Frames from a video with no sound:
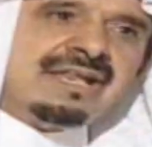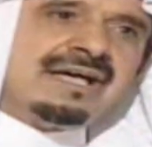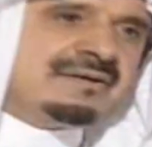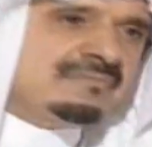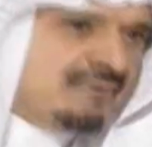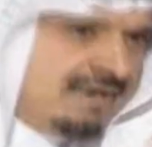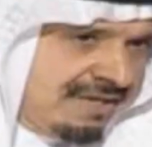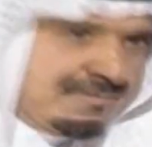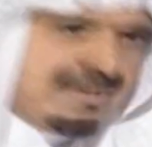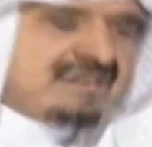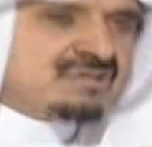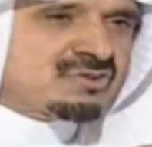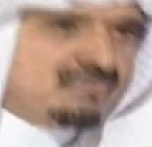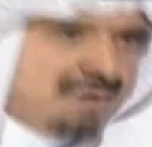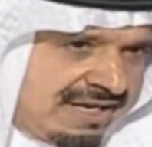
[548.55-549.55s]
أنا, أنا
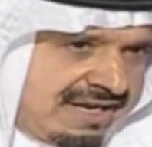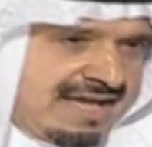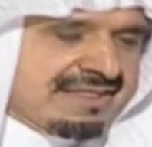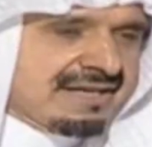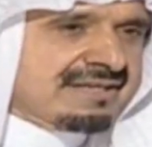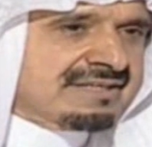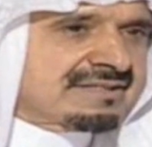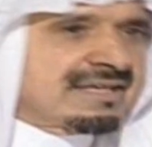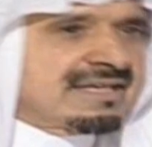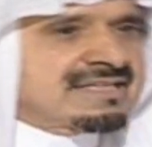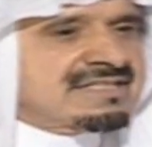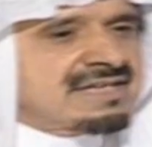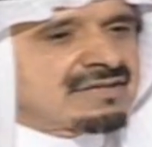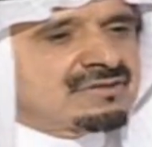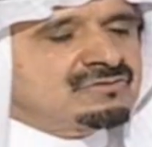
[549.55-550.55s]
محسوب على هذا الخطاب
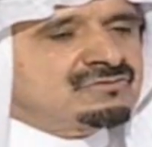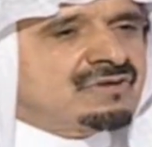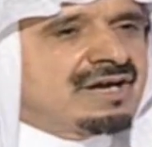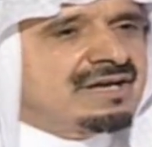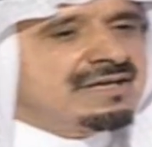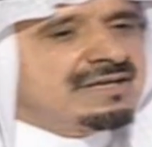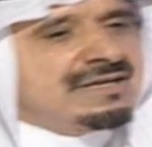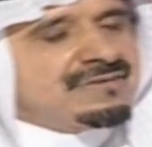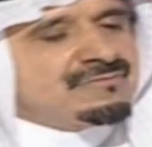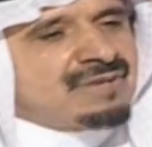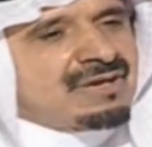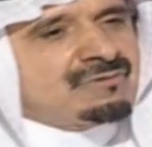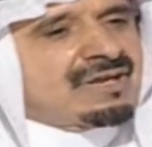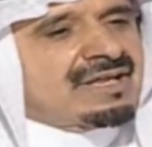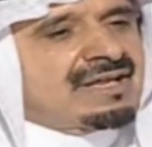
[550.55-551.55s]
ليس قدوة
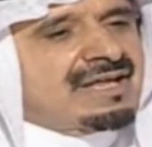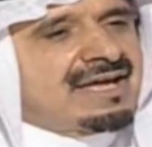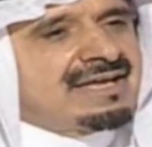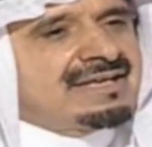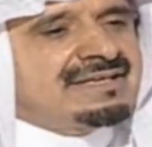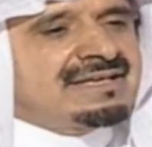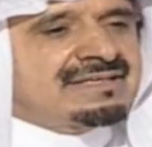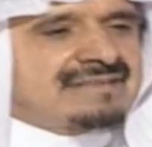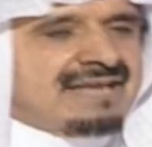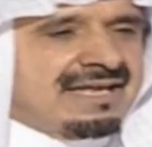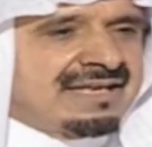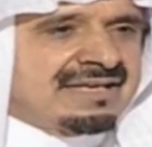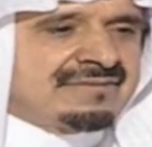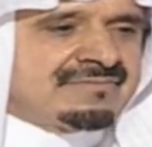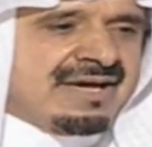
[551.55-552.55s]
بل والله أن
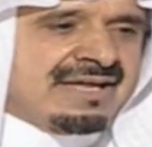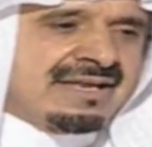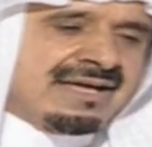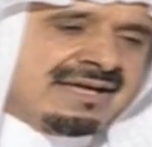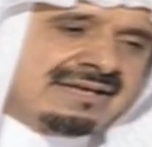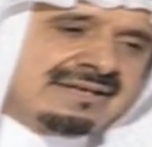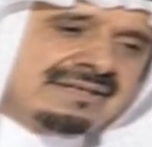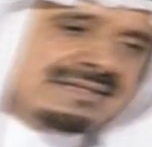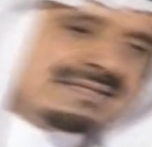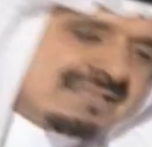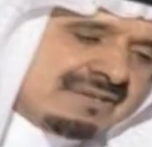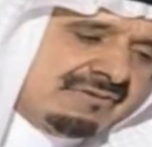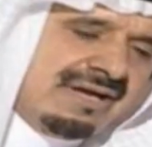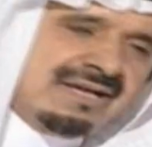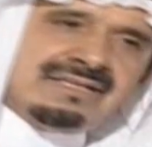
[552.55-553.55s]
يتألم أنا
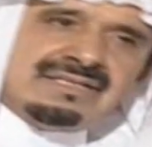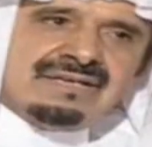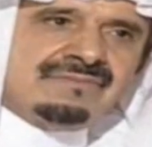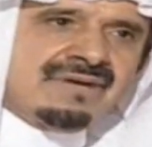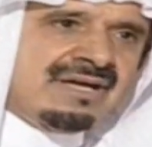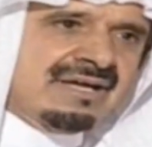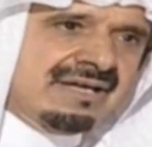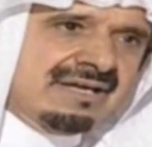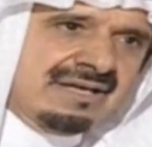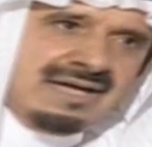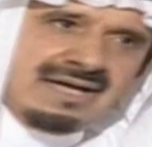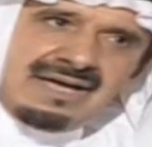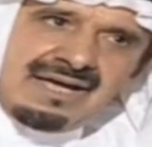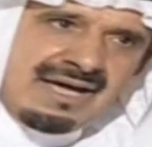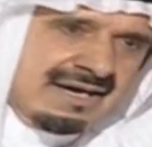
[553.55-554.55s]
سواء عندما
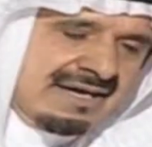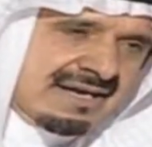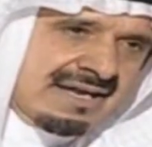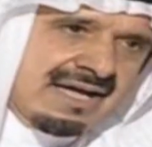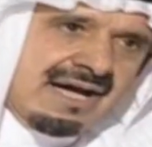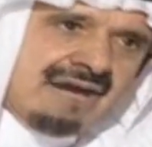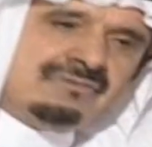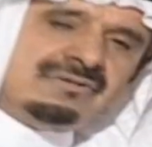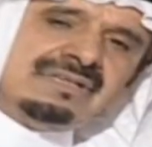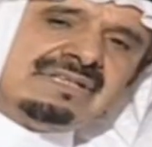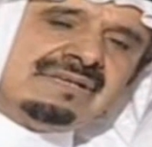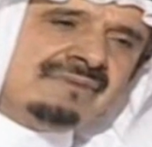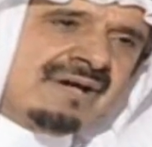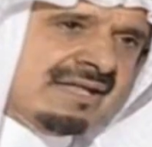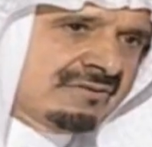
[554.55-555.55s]
أقرأ أو
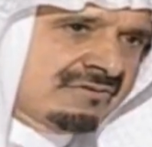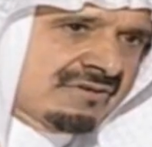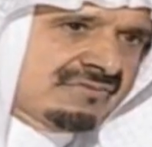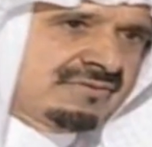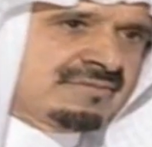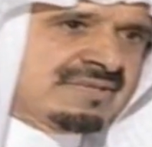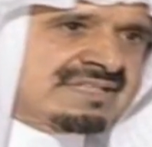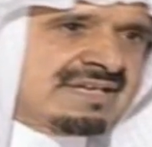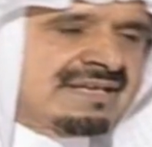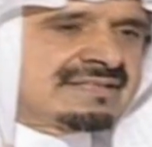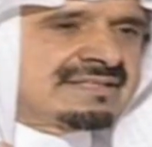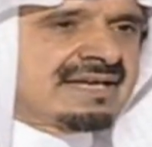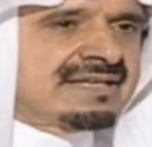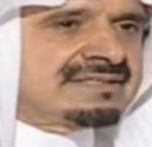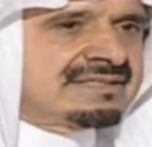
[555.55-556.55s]
عندما أذكر في المجلة
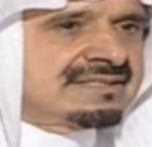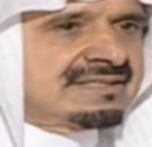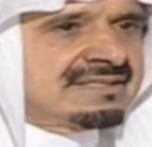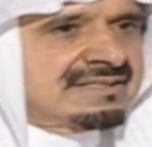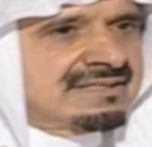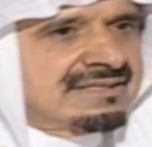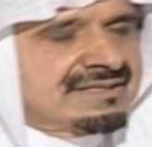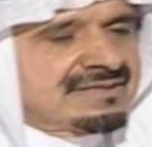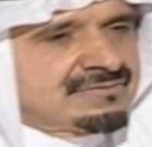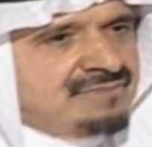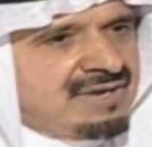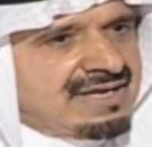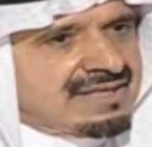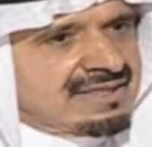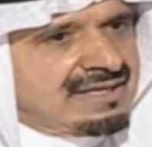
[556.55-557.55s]
تأتيني
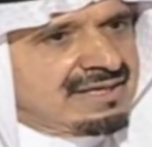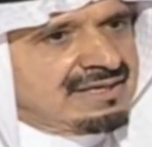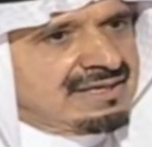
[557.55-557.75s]
بعض